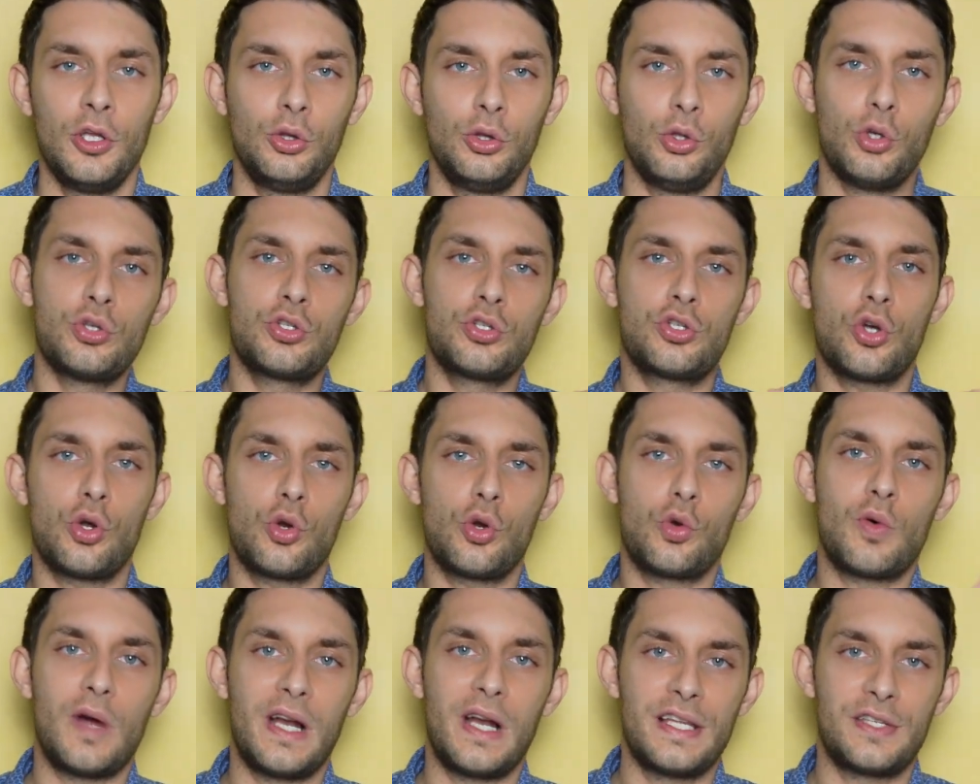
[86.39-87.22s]
non
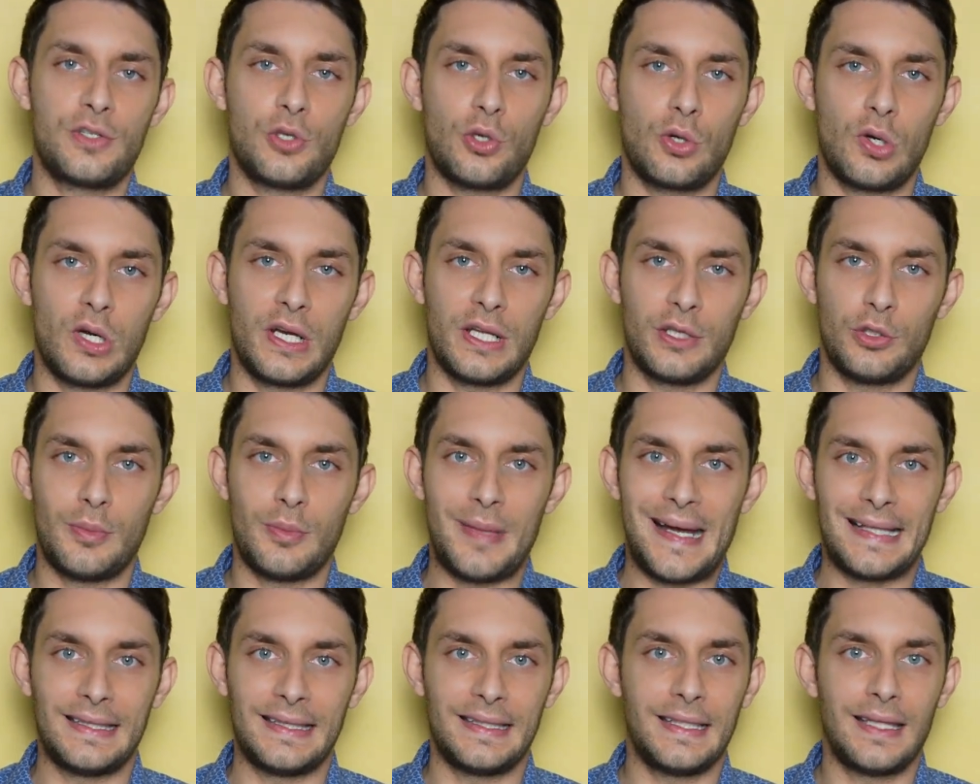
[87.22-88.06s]
solo quali sono le
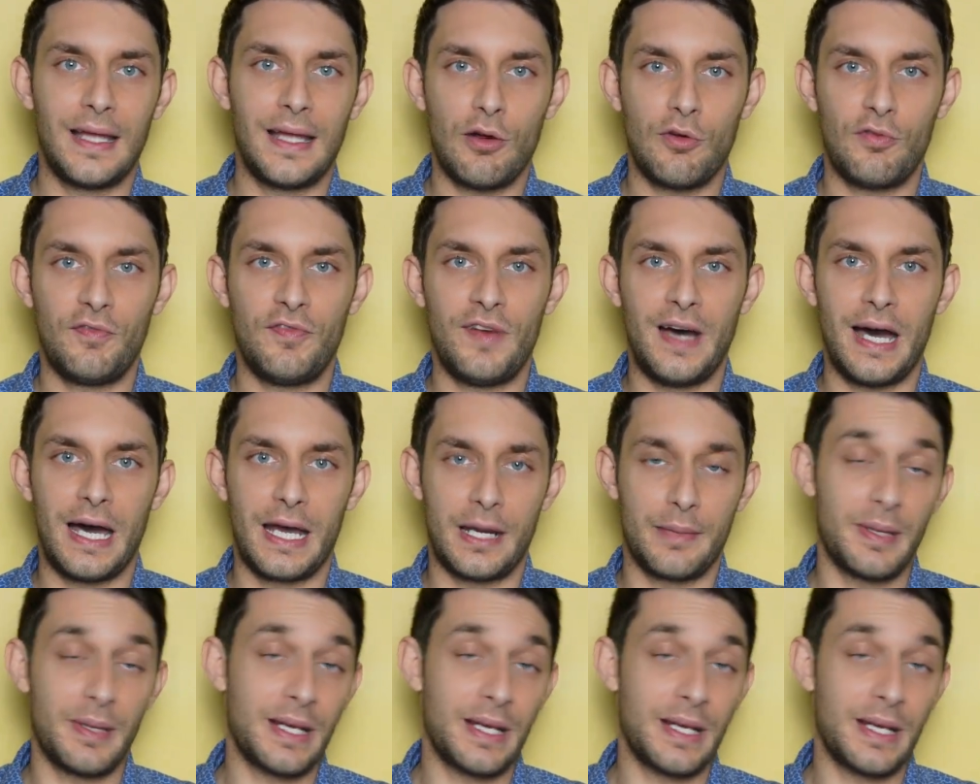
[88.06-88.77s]
domande da non fare,